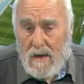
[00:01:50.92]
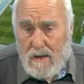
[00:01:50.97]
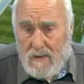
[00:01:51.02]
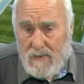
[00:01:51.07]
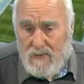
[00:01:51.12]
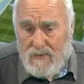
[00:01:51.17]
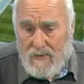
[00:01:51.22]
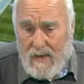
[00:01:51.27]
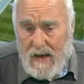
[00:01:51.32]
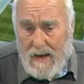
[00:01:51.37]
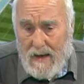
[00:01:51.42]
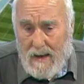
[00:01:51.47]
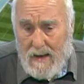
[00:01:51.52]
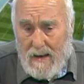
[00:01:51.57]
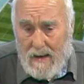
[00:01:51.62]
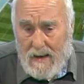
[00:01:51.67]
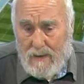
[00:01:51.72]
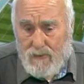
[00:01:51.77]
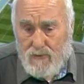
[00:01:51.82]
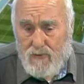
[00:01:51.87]

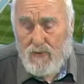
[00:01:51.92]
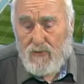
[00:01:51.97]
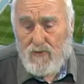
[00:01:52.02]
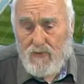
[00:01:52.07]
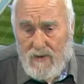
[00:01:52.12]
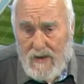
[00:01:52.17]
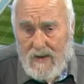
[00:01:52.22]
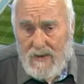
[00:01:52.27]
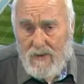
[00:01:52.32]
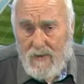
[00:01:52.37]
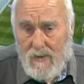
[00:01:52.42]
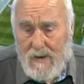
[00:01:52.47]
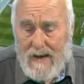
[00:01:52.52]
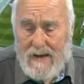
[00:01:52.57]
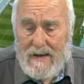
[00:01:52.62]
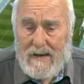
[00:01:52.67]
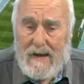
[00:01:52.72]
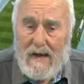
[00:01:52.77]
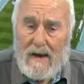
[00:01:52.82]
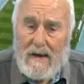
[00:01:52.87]
sta aggiungendo
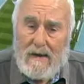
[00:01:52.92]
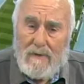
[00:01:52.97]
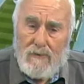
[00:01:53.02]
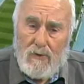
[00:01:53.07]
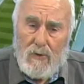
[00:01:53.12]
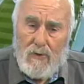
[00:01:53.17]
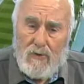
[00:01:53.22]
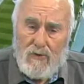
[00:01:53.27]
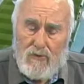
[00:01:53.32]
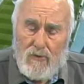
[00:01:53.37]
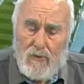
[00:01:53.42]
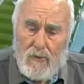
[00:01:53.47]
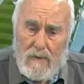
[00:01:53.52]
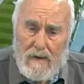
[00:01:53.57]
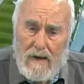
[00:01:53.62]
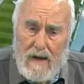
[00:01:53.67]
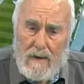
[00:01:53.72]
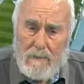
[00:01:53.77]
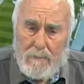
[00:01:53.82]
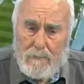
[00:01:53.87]
anche al lavoro sul
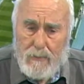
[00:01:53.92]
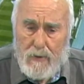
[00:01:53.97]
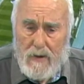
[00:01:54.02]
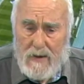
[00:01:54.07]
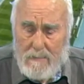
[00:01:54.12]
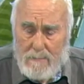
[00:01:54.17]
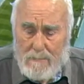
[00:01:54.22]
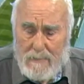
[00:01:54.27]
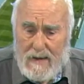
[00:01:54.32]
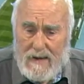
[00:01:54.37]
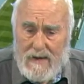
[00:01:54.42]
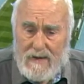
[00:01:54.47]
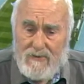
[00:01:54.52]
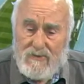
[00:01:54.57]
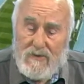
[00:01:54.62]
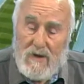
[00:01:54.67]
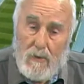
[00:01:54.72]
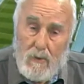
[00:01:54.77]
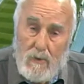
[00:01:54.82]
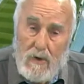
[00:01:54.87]
campo e in
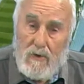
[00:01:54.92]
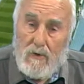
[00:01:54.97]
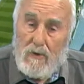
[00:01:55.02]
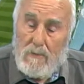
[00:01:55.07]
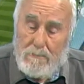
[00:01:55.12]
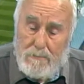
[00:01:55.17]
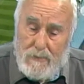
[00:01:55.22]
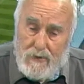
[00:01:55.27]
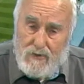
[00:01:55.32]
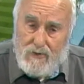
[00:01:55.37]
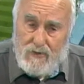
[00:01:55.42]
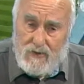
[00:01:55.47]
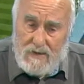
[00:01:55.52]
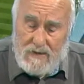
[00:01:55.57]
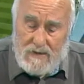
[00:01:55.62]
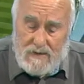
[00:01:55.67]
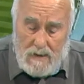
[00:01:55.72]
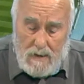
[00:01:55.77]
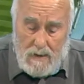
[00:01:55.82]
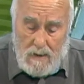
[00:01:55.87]
palestra quello in
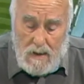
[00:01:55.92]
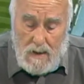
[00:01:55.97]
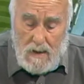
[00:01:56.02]
piscina,